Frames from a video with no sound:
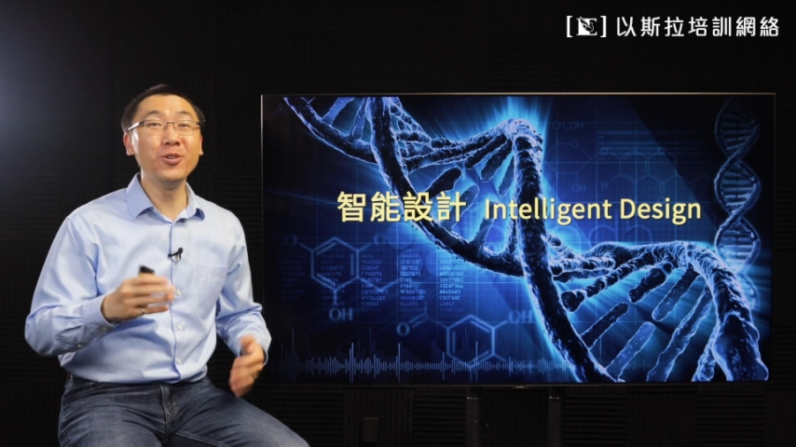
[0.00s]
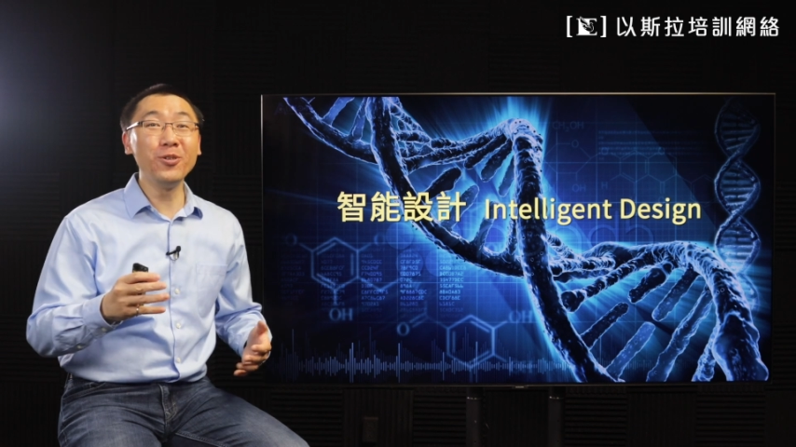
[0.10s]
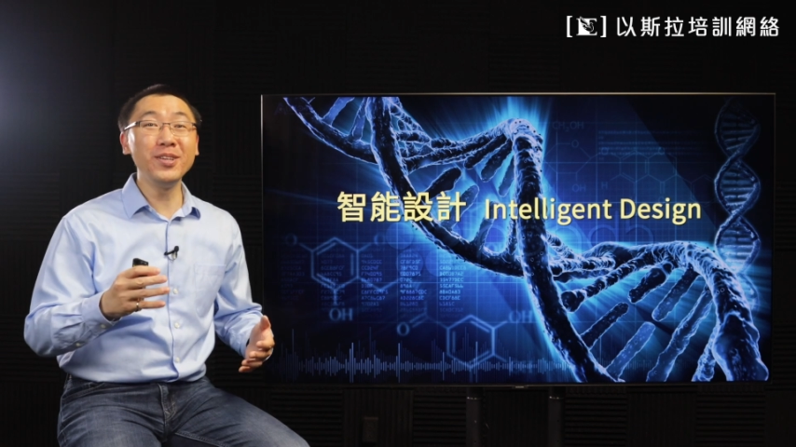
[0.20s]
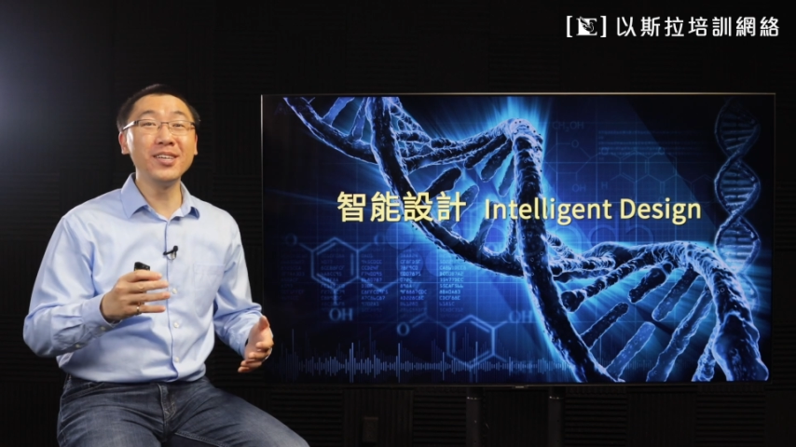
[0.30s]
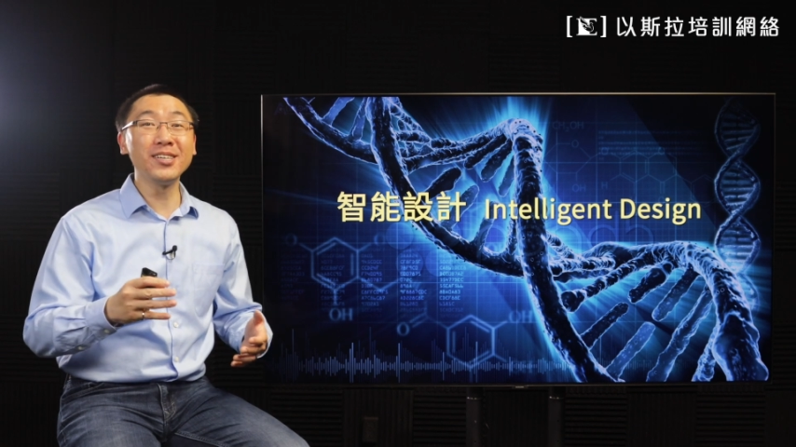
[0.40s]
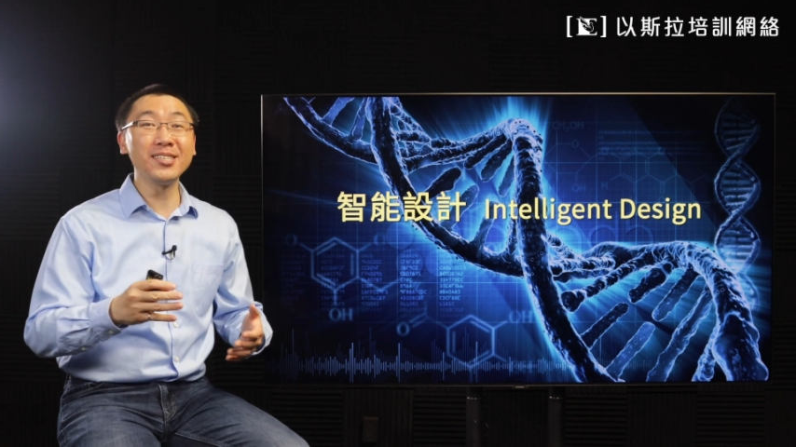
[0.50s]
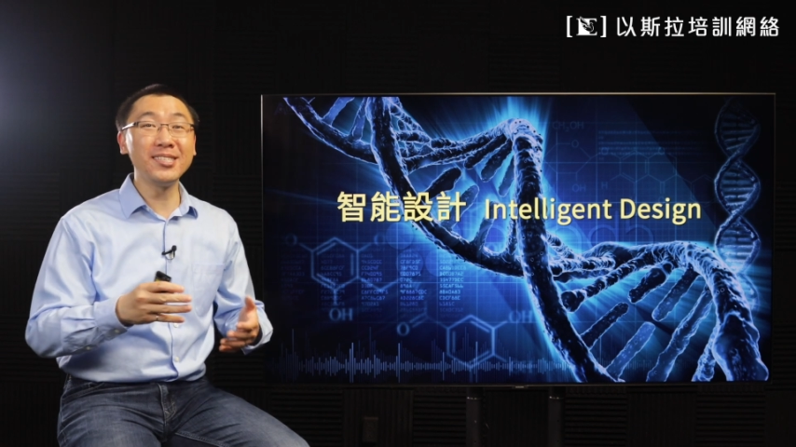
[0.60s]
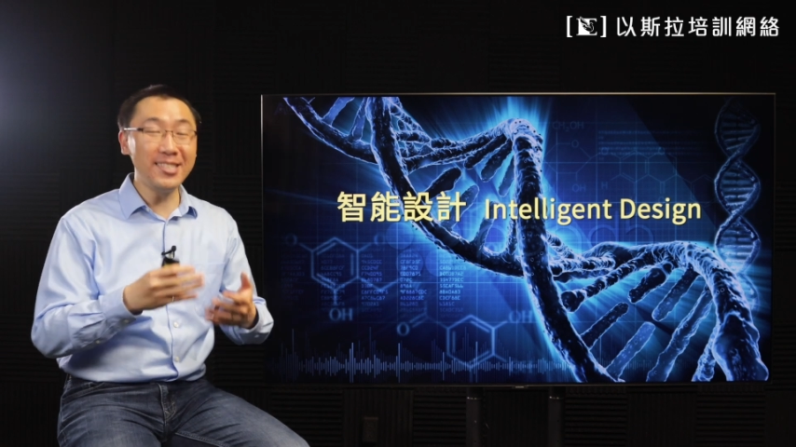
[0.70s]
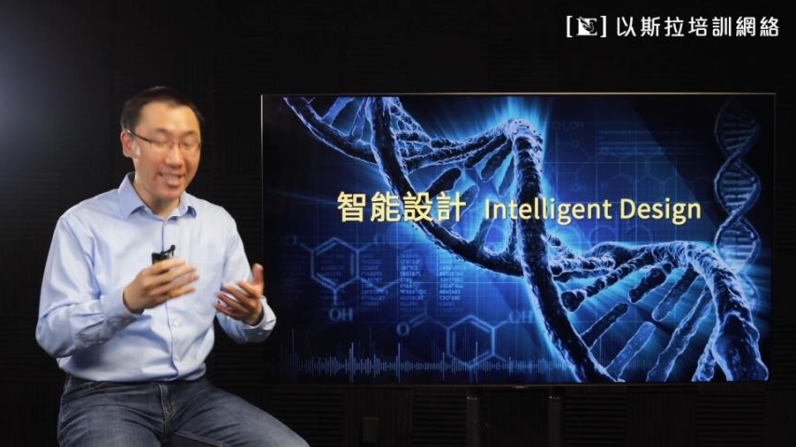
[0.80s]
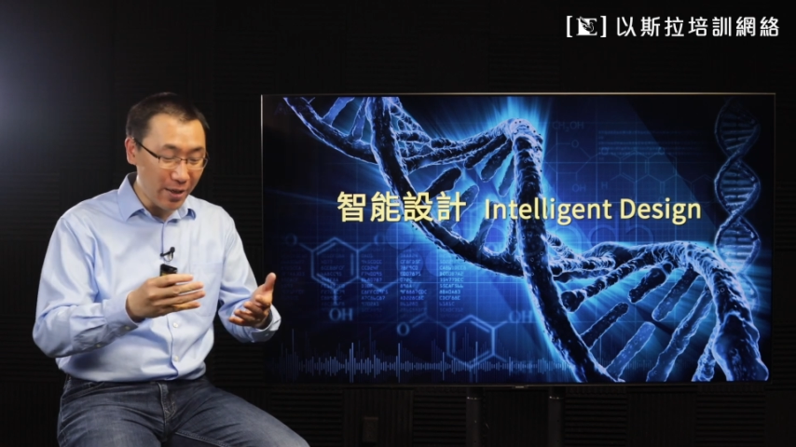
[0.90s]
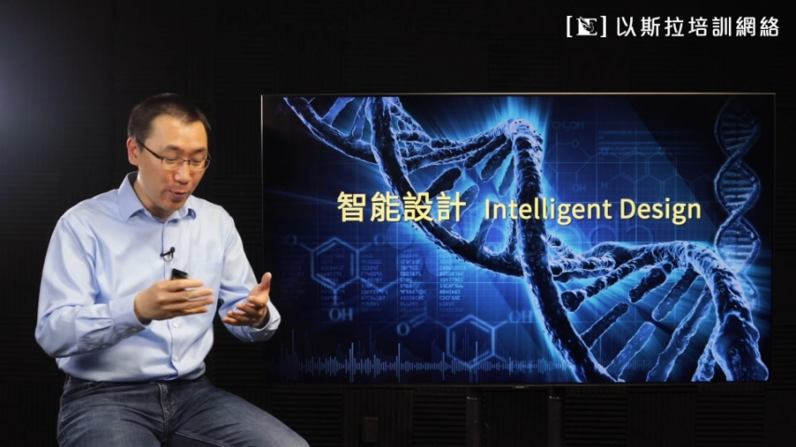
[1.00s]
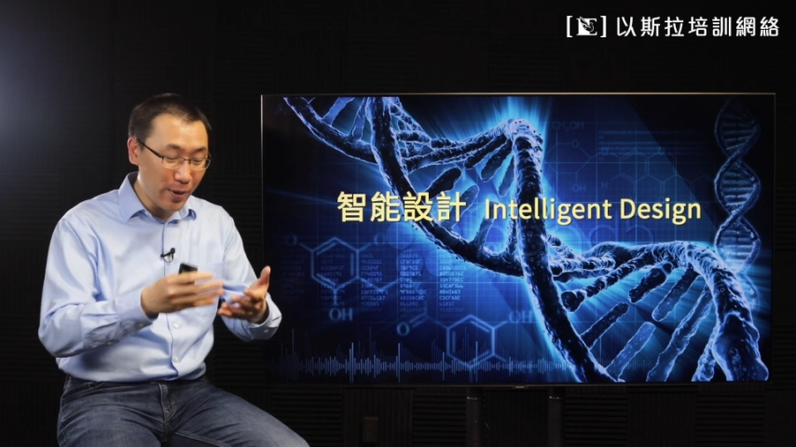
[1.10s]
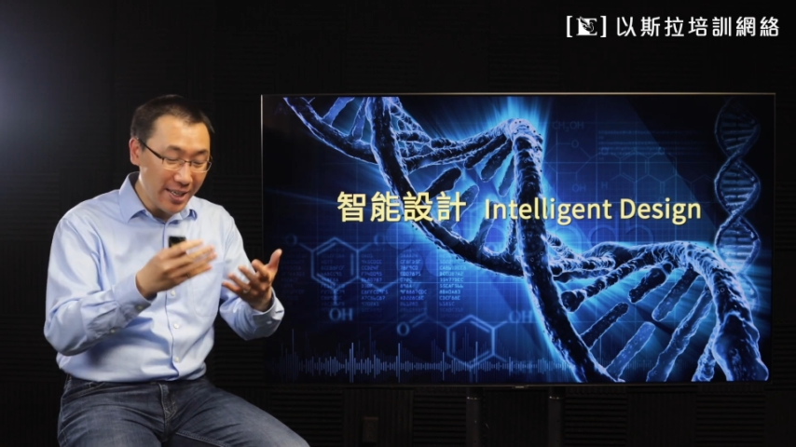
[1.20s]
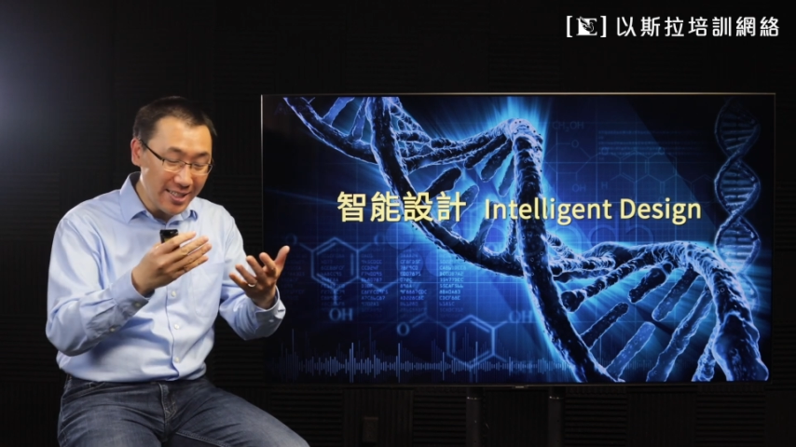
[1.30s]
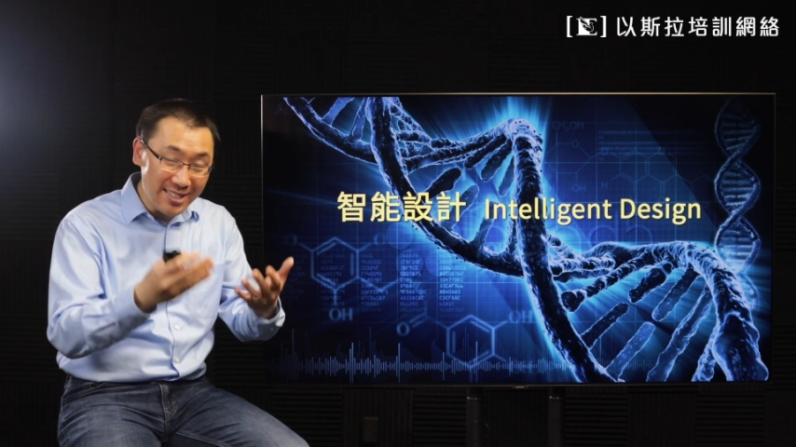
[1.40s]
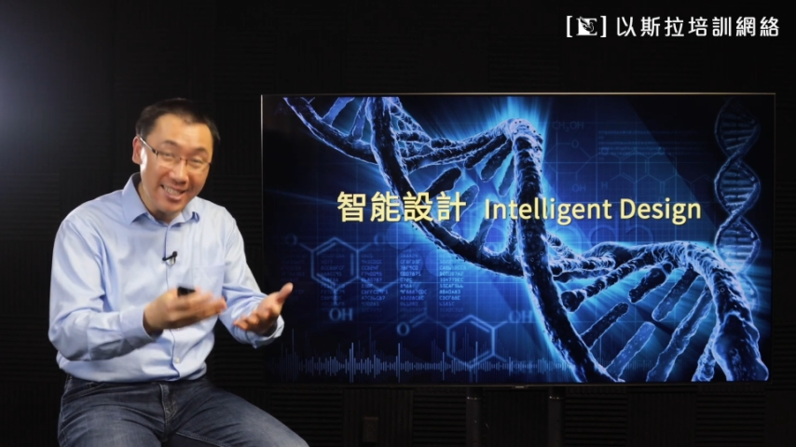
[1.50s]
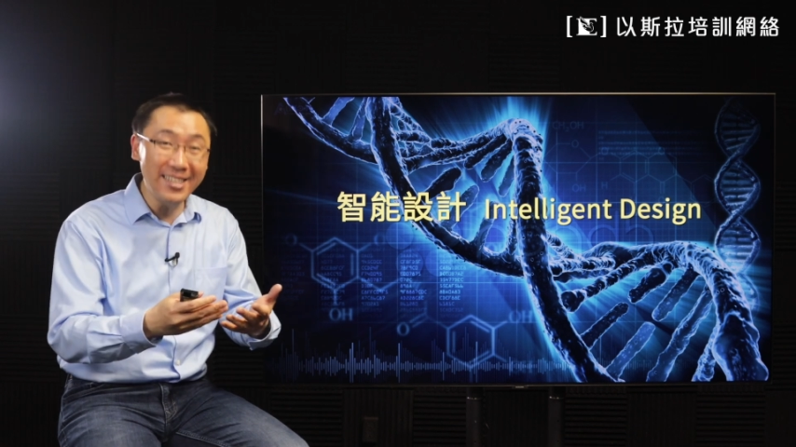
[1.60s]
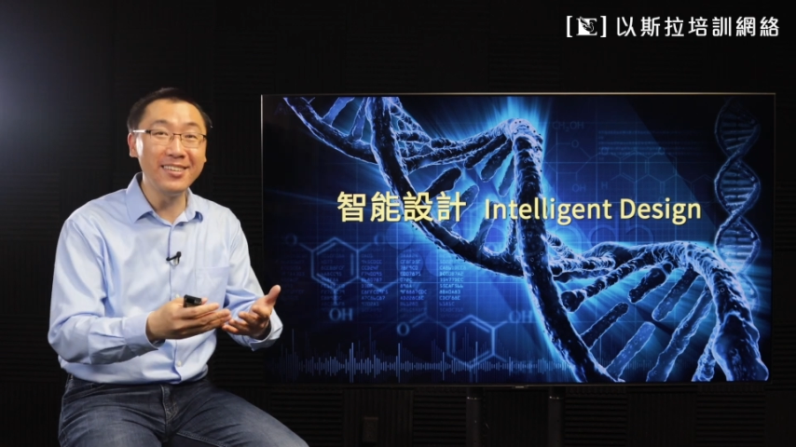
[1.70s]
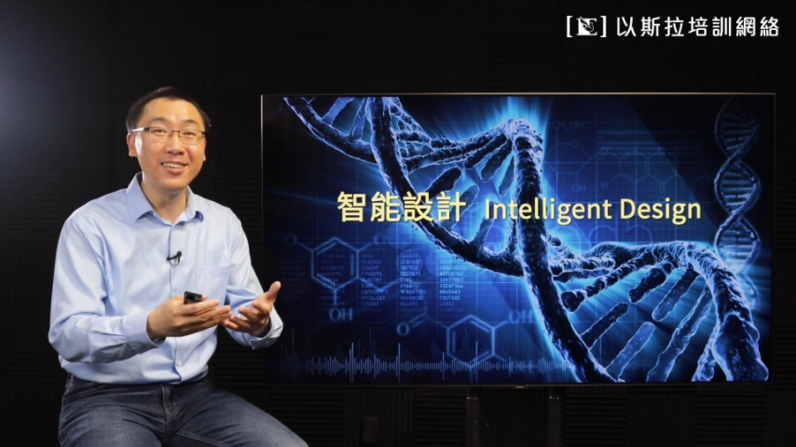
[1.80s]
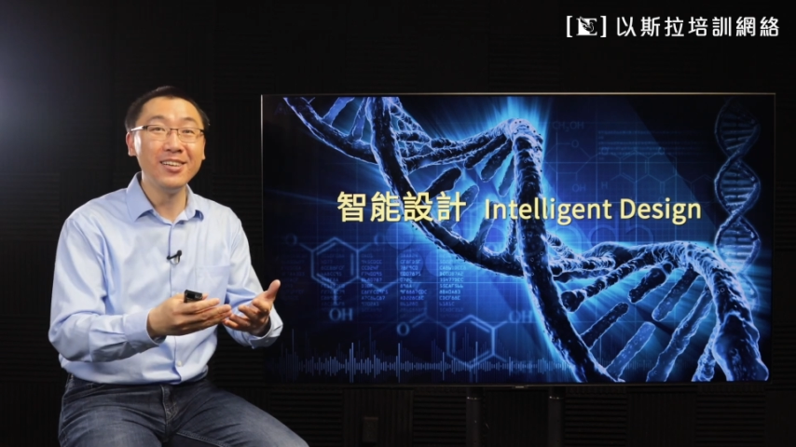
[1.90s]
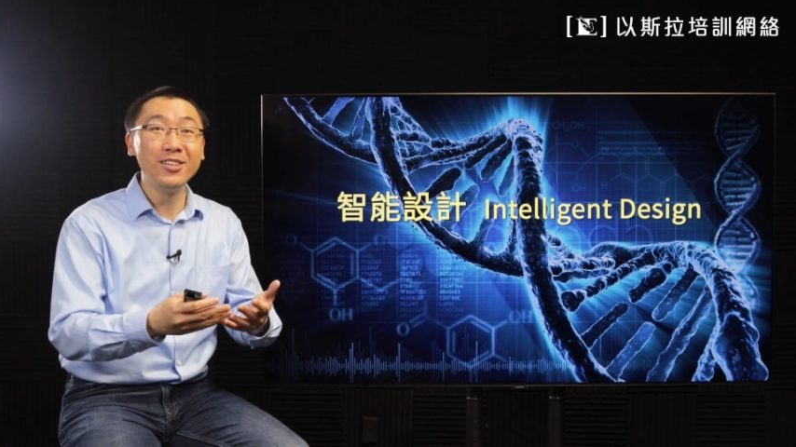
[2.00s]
用一个显微镜